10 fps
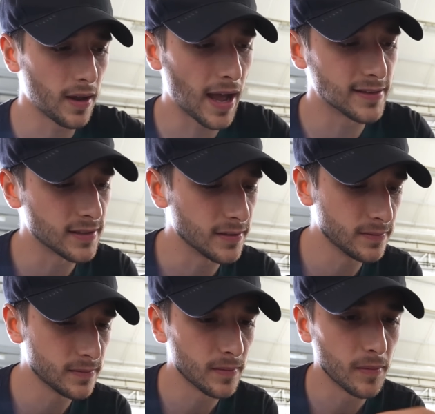eh, anzi
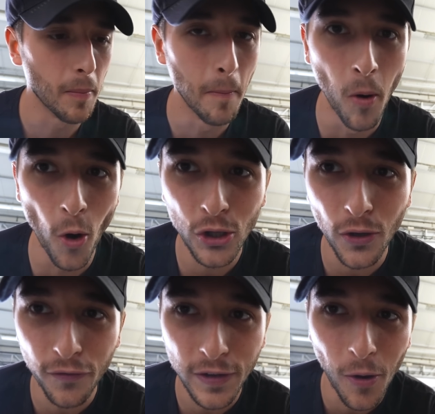
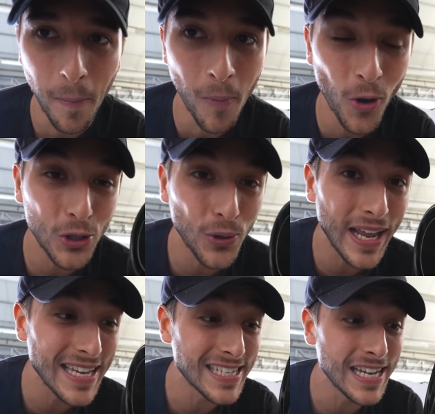molto figo, molto
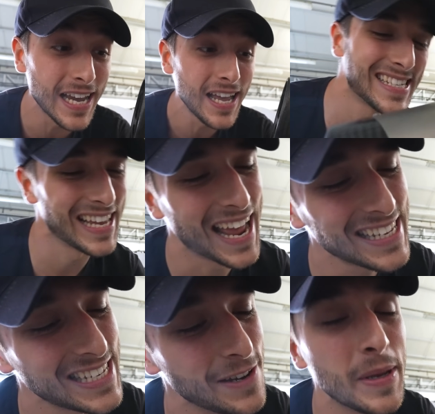racing, sarà
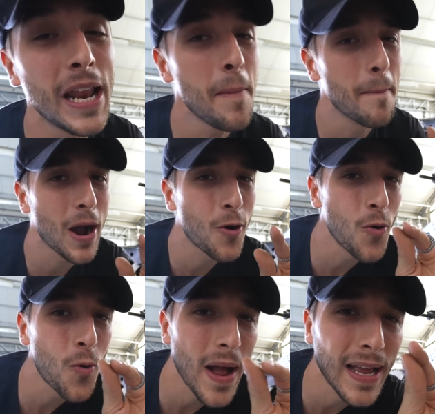simile ma
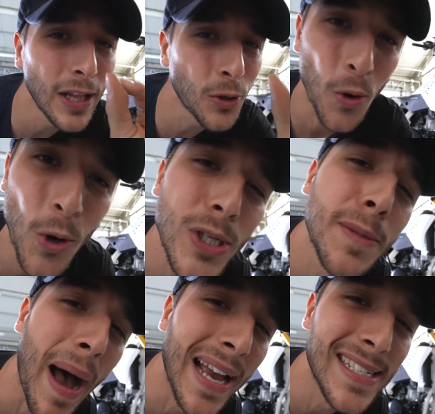con qualche tocco
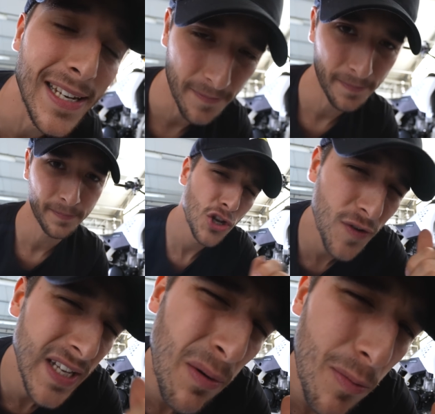spicy.
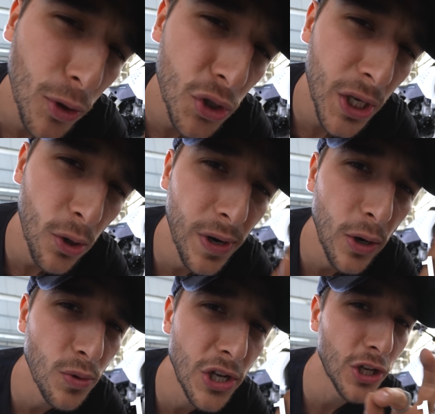Ci vediamo al motosalone
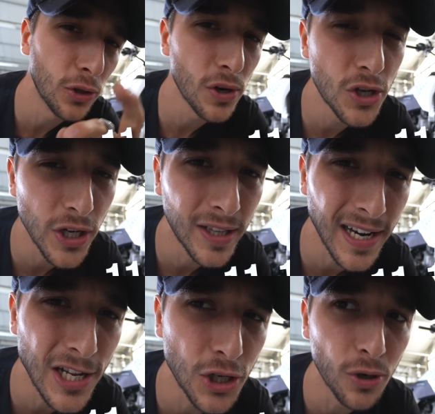l'11, il 12, il 13